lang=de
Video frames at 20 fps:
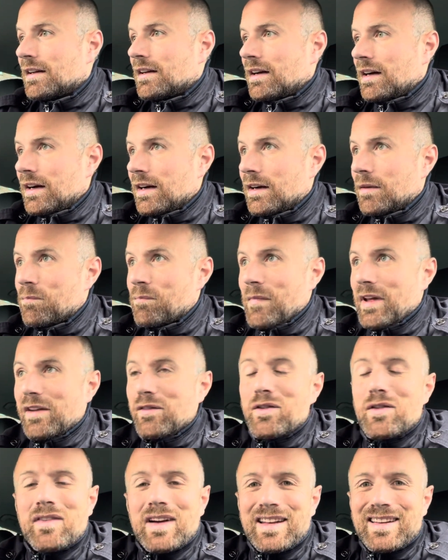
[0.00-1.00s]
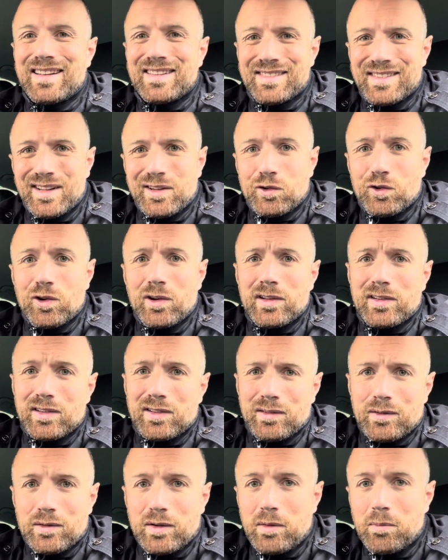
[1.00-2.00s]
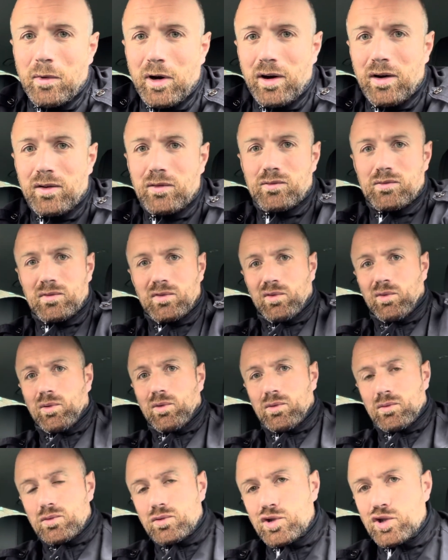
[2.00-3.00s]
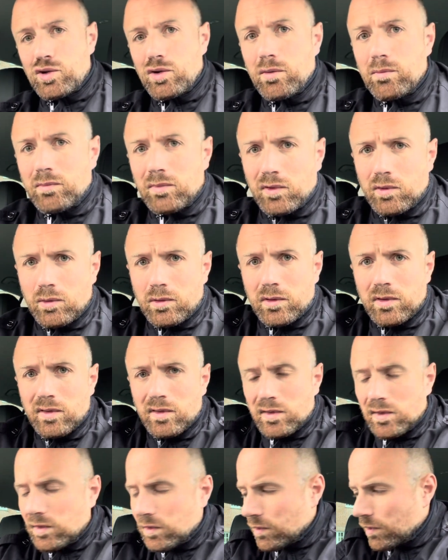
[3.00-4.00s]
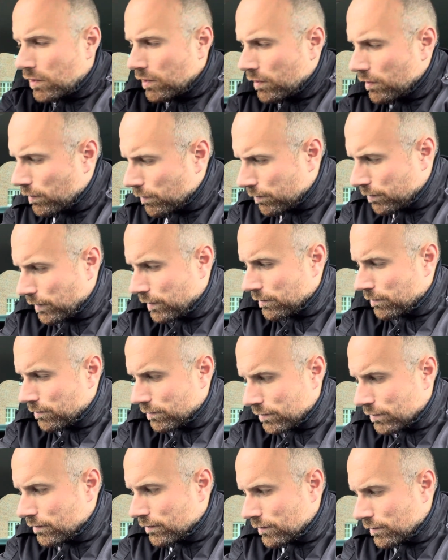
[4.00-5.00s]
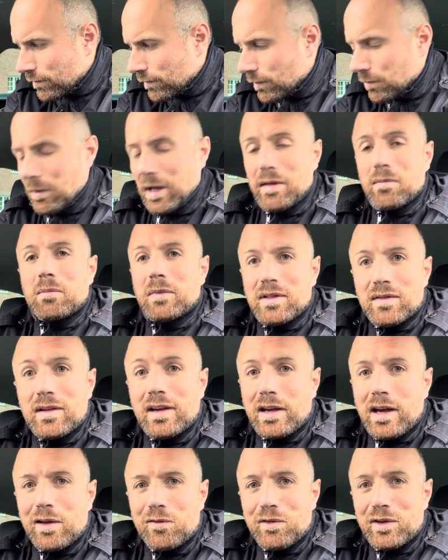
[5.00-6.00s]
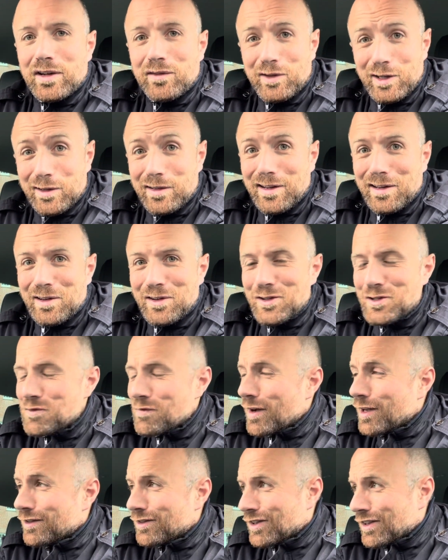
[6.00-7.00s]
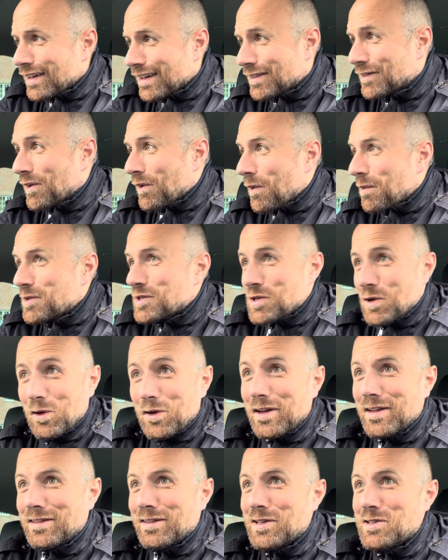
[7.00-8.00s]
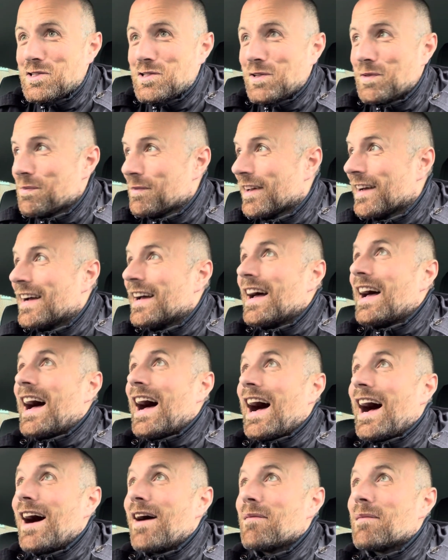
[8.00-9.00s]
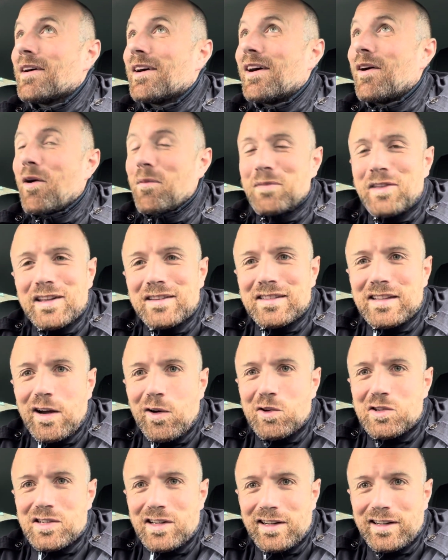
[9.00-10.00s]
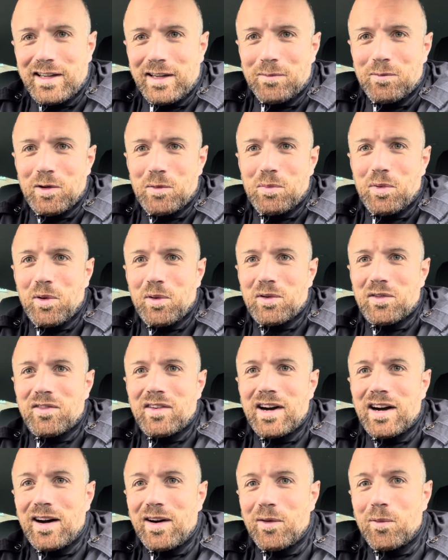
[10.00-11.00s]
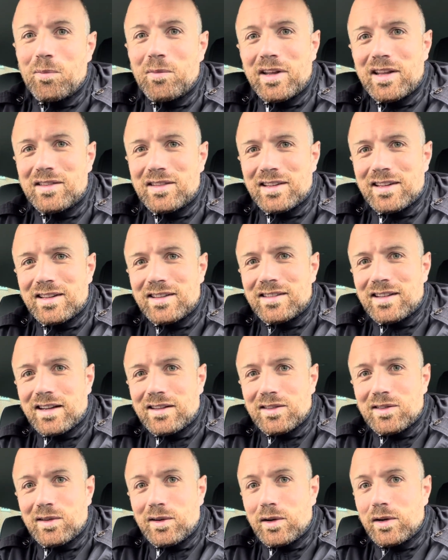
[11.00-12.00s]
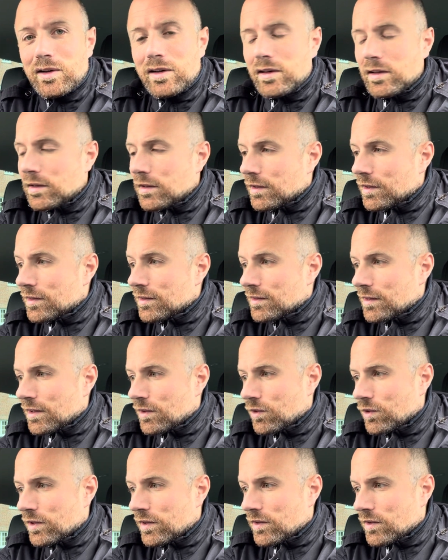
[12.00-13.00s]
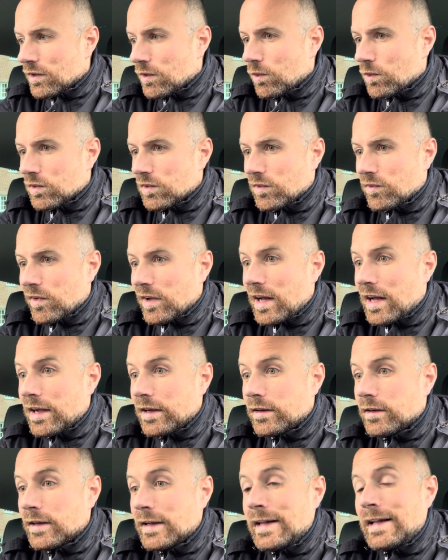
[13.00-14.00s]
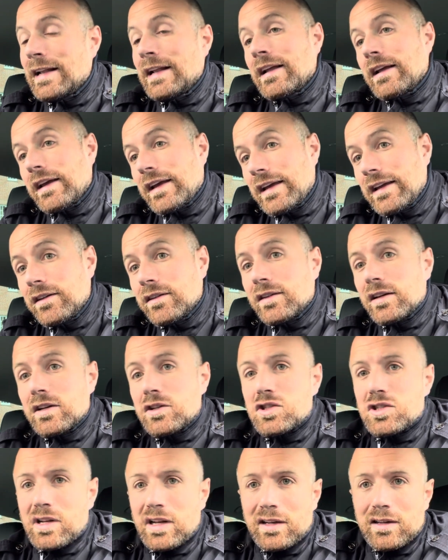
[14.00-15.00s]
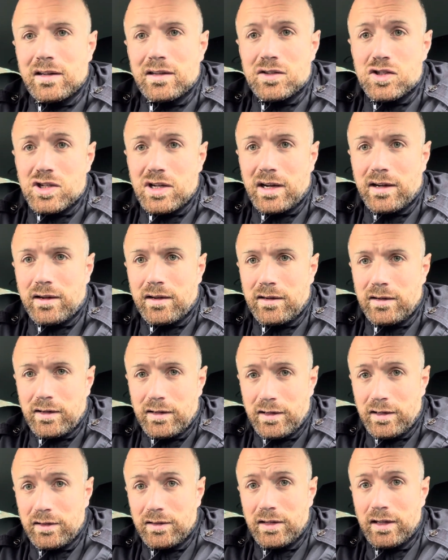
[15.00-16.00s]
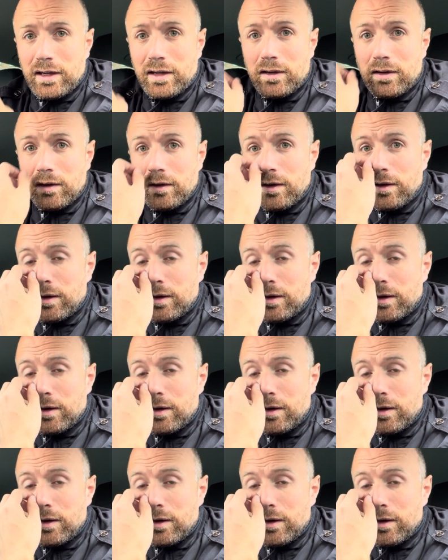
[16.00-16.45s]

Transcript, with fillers: Ähm, inwieweit das natürlich immer so stimmt und äh, äh mit Sicherheit wird er in die Schweiz ziehen, glaube ich schon, dass das stimmt. Aber ob das der ausschlaggebende Punkt war, um jetzt in den Sack zu hauen, äh, ist natürlich die große Frage. Intern stand er stark in der Kritik.